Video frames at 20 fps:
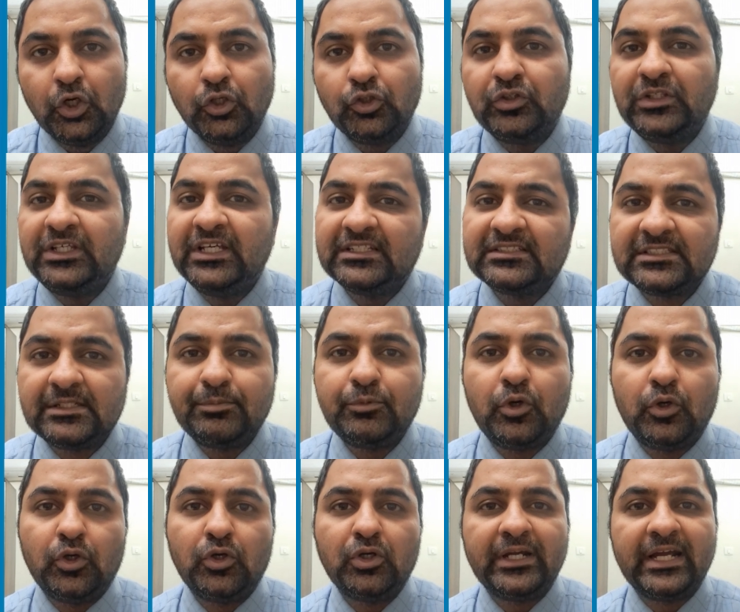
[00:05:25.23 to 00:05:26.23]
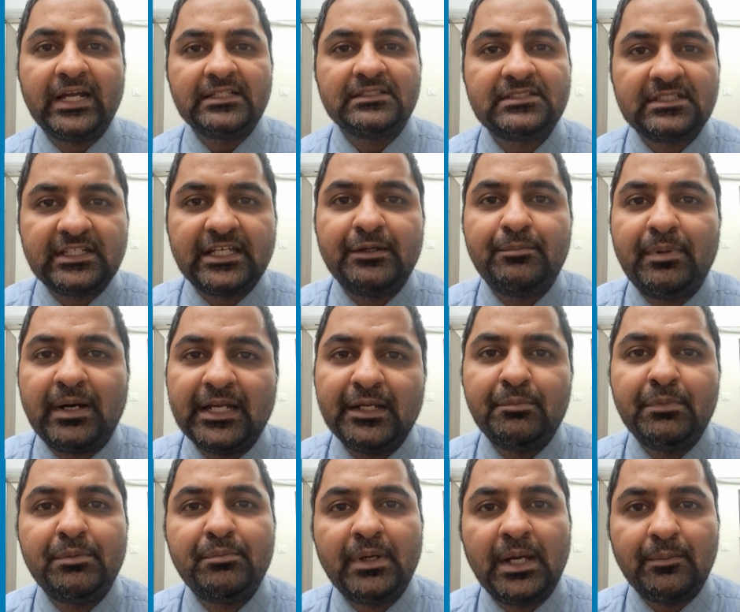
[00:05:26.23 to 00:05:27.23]
तो ये सब कॉलोन कैंसर के बारे
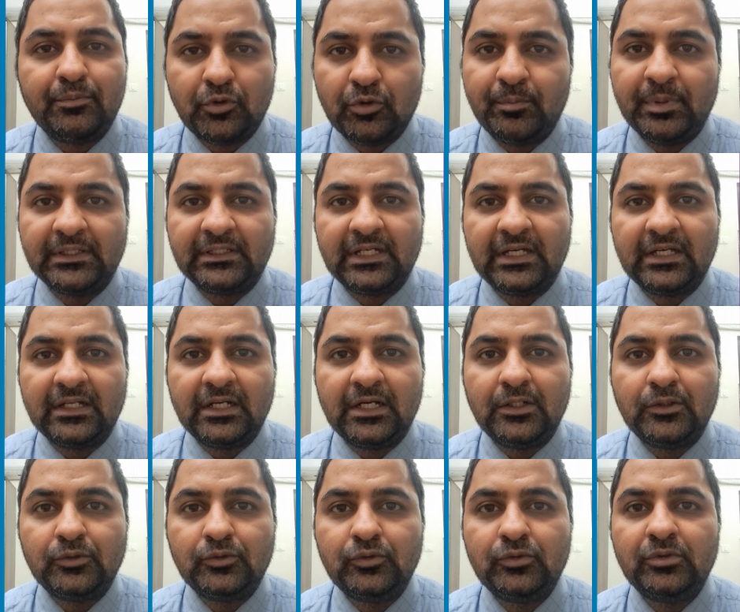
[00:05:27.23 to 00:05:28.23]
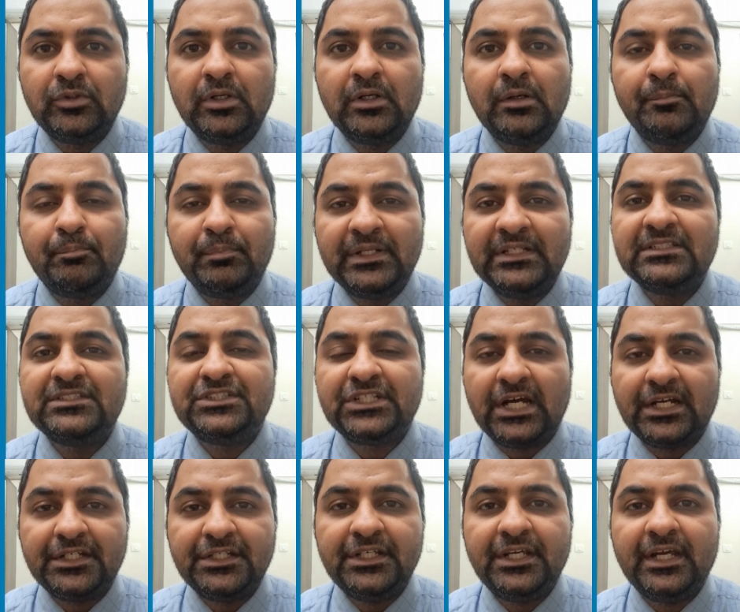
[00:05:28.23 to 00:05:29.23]
में मैं आपको बता रहा हूँ प्लीज़
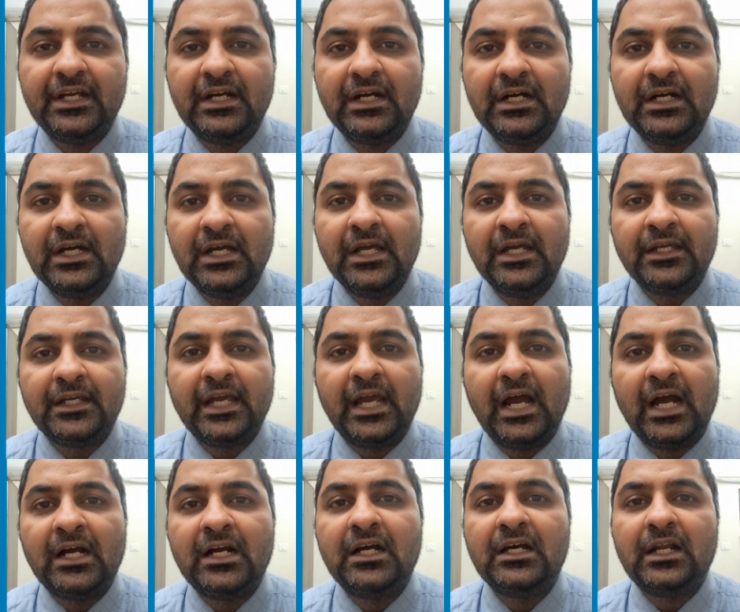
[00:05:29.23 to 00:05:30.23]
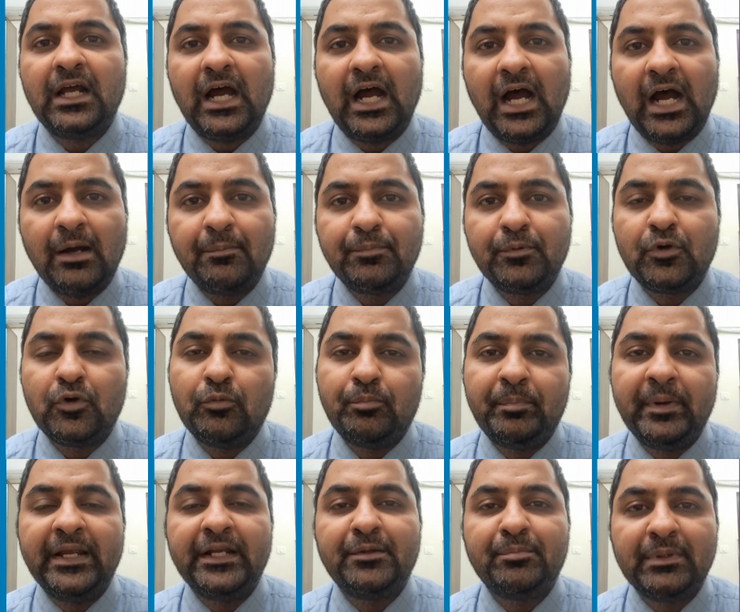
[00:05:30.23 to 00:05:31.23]
जानिएगा कि अगर आपको
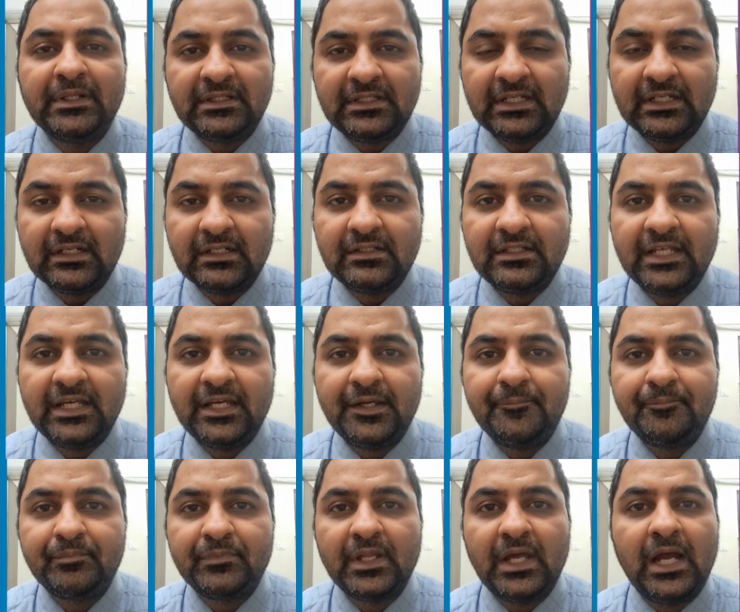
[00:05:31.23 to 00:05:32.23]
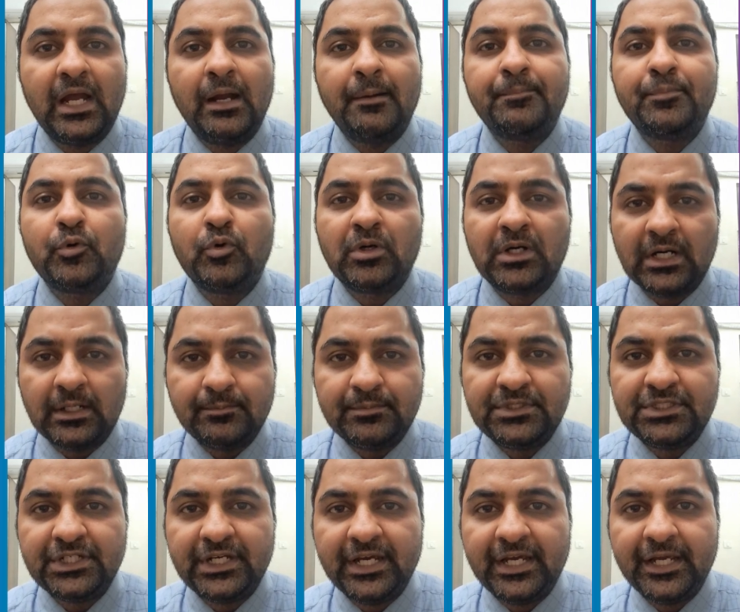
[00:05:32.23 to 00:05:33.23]
पेट में दर्द है आपको
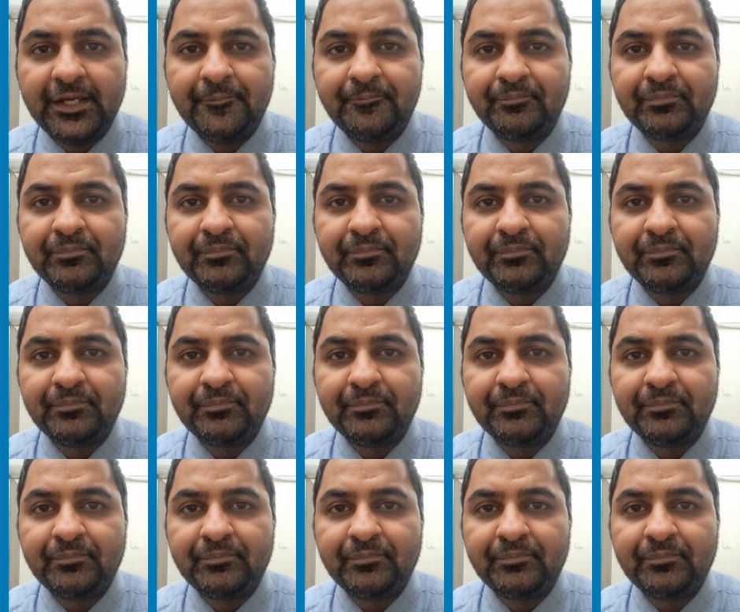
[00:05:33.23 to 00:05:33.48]
कब्ज है